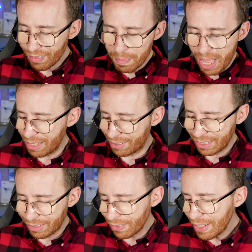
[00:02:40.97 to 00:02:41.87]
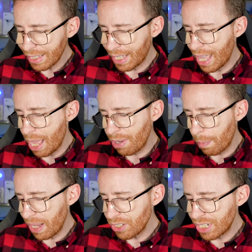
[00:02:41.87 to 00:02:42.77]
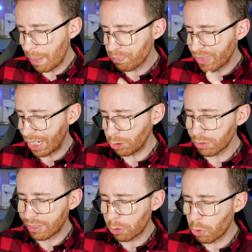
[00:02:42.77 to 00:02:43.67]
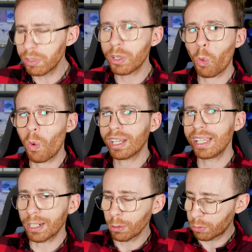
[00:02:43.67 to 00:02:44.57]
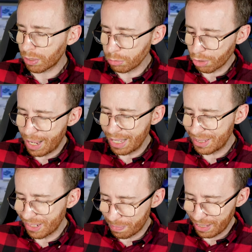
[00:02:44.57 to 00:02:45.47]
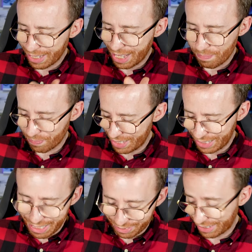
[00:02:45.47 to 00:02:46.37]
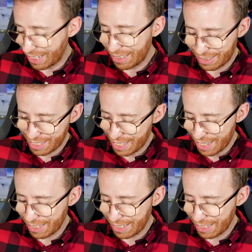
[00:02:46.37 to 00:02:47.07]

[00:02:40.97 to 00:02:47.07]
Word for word: Vabbè, si, si, vede che è una pagina tradotta con qualche traduttore automatico perché le scritte,